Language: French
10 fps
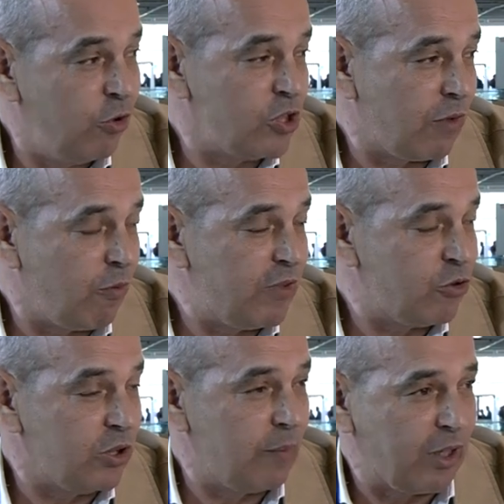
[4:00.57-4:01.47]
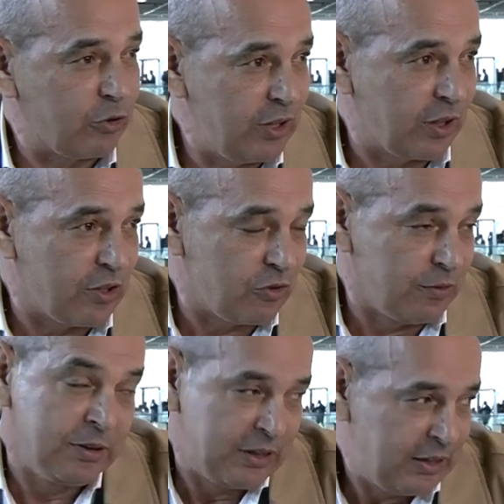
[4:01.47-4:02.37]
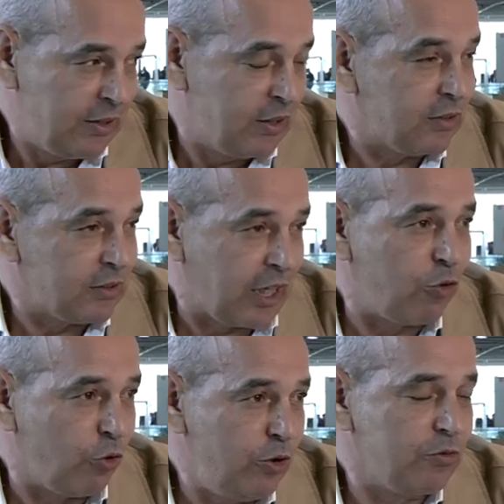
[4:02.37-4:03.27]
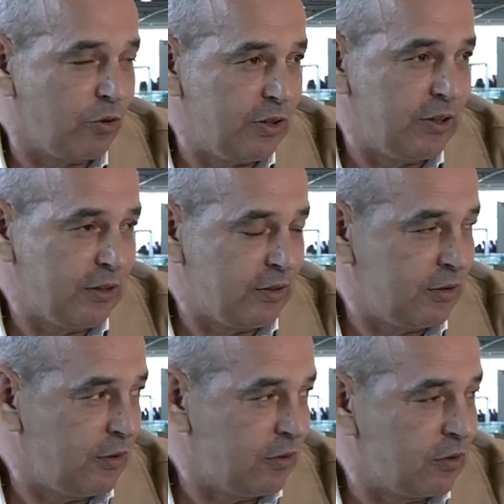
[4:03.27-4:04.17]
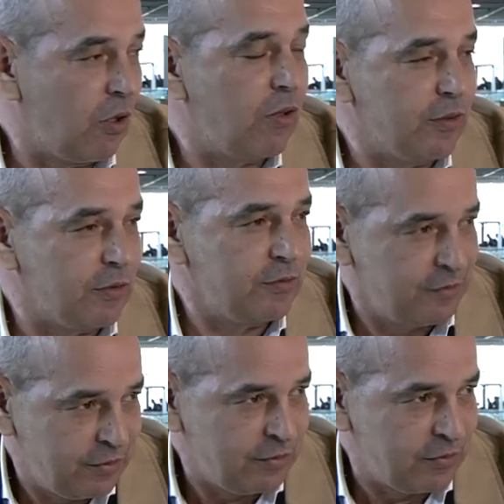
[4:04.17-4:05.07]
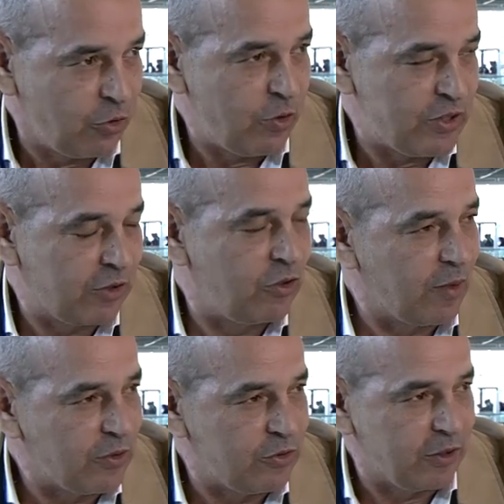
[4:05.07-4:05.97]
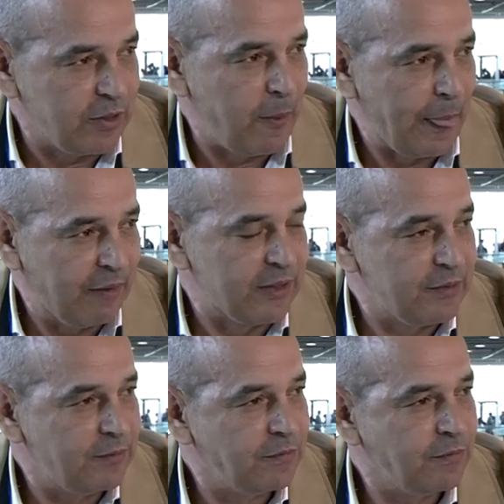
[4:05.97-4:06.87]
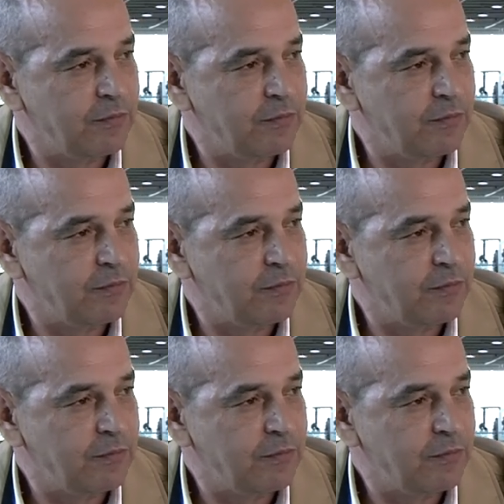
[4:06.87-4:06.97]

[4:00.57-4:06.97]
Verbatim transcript: nous avons bien sûr des partenaires qui sont très connus dans le, euh, dans, le secteur, bien sûr. Très bien.